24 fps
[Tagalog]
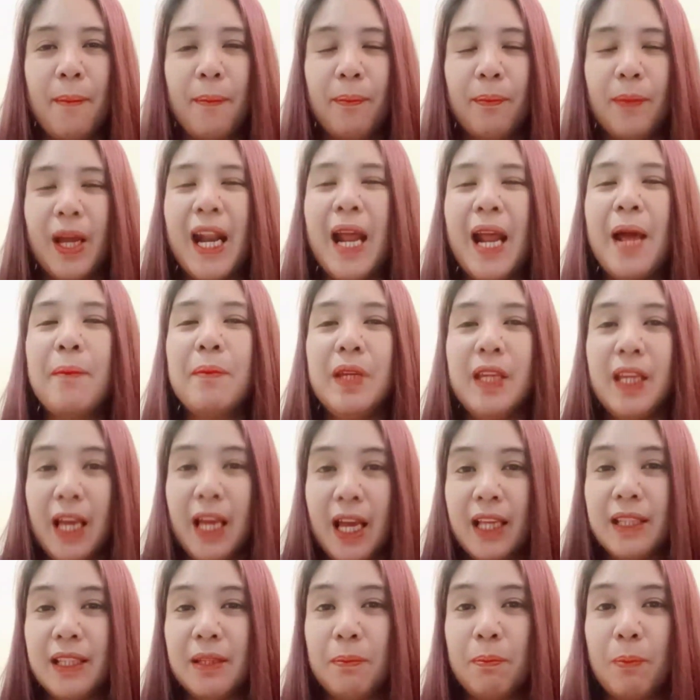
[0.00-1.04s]
marami
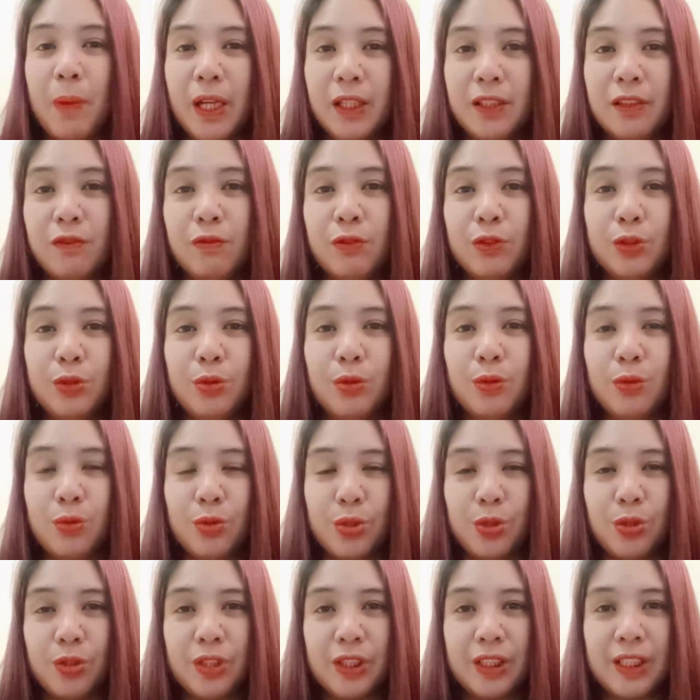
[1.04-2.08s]
nga din possible
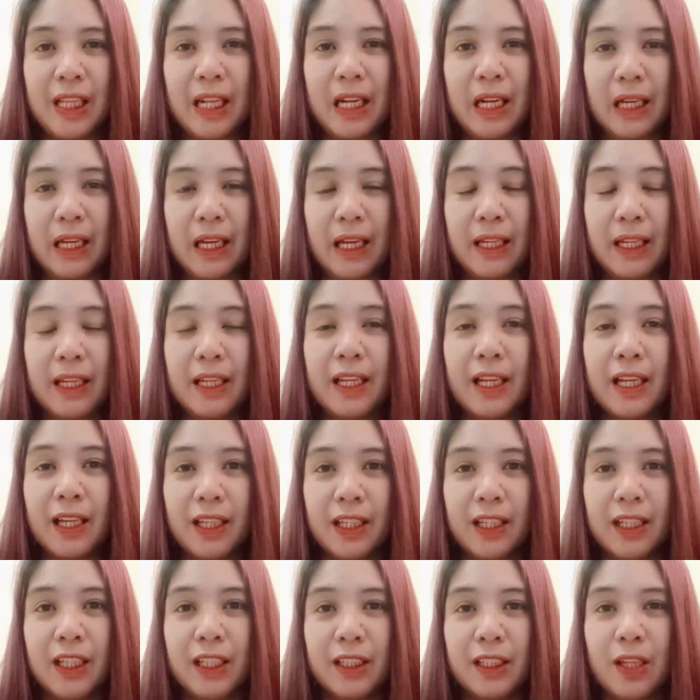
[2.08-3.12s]
solutions talaga na
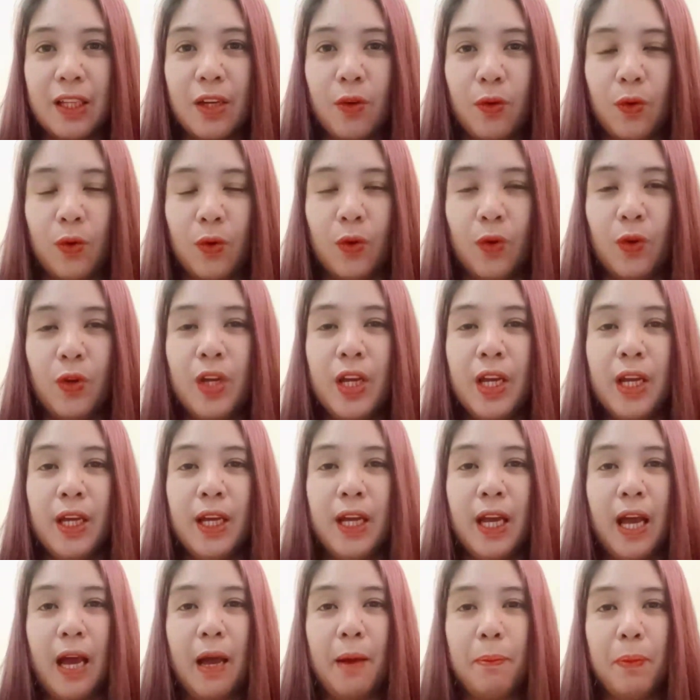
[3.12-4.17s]
nakikita ko
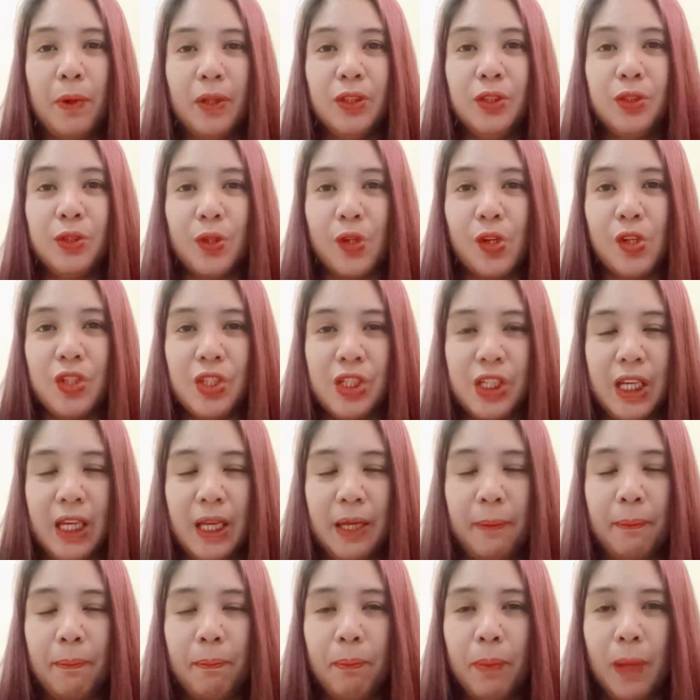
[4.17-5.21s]
upon
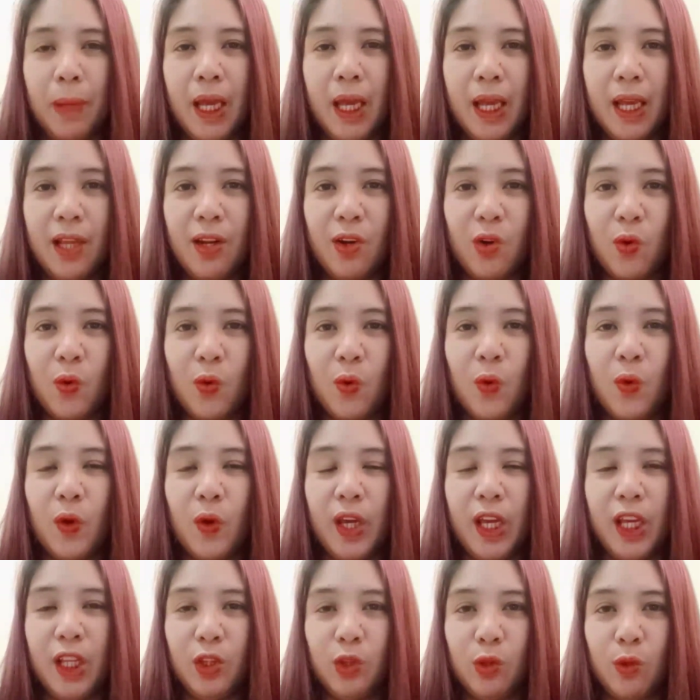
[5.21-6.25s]
searching pero
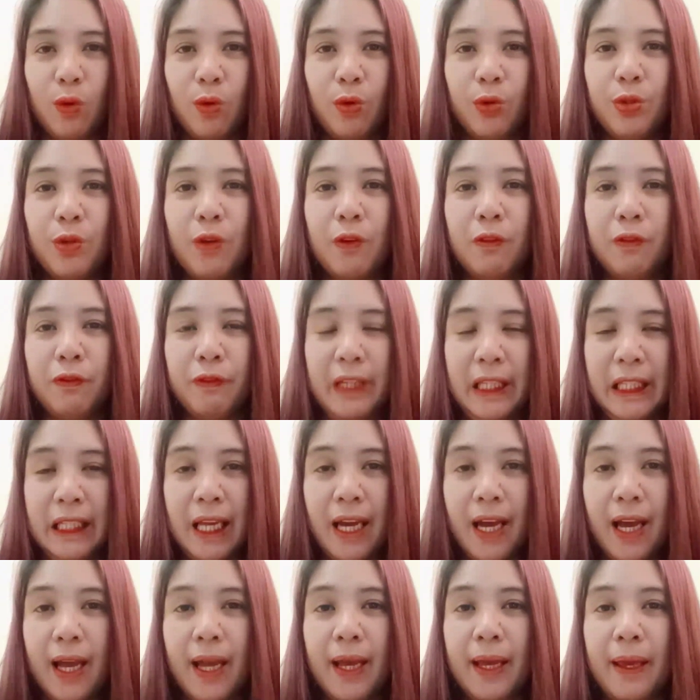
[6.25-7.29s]
ito yung
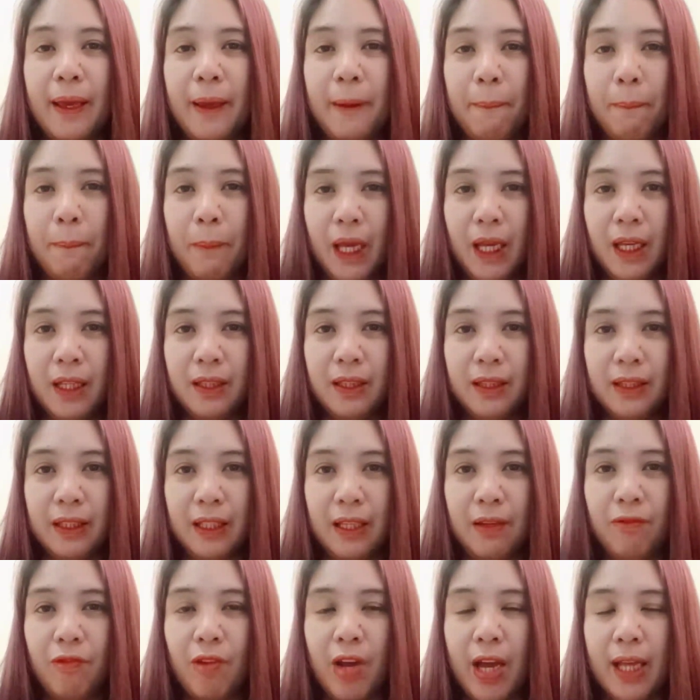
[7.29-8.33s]

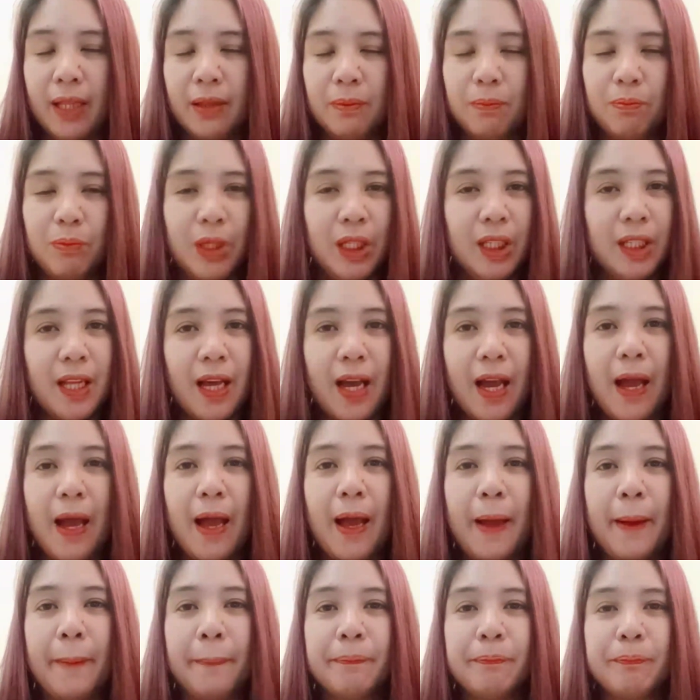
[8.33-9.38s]
pinaka-effective at
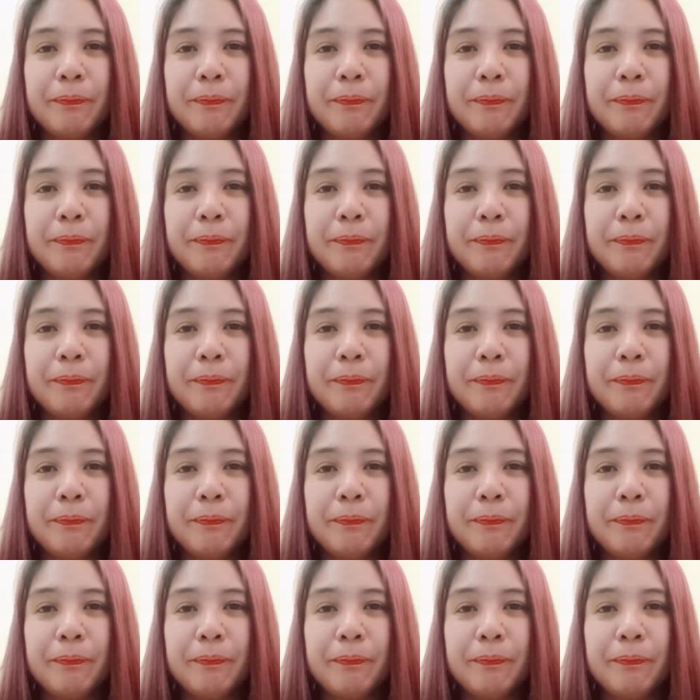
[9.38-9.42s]
pinaka